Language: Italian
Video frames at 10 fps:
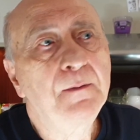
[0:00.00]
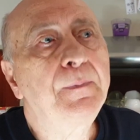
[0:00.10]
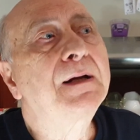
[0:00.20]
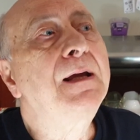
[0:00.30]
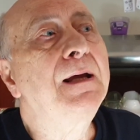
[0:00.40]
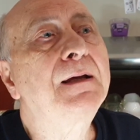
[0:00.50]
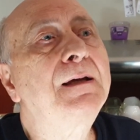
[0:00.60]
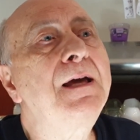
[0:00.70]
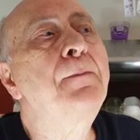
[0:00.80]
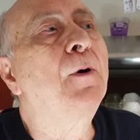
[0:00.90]

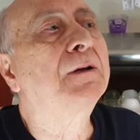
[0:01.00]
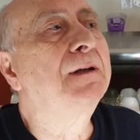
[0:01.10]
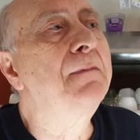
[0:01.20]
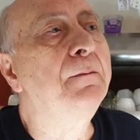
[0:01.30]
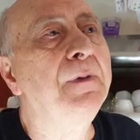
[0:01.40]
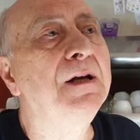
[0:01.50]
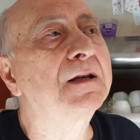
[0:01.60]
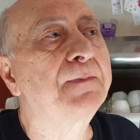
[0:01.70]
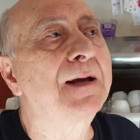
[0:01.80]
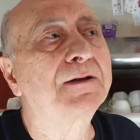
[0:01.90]
perché chi porta i bambini a
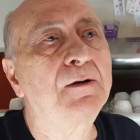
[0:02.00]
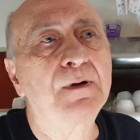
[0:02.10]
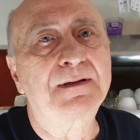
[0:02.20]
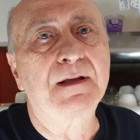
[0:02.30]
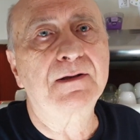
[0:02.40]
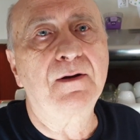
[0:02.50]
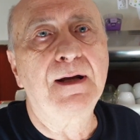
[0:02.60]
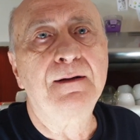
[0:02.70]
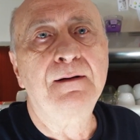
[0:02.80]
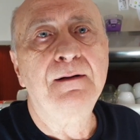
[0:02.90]
spasso in questa zona?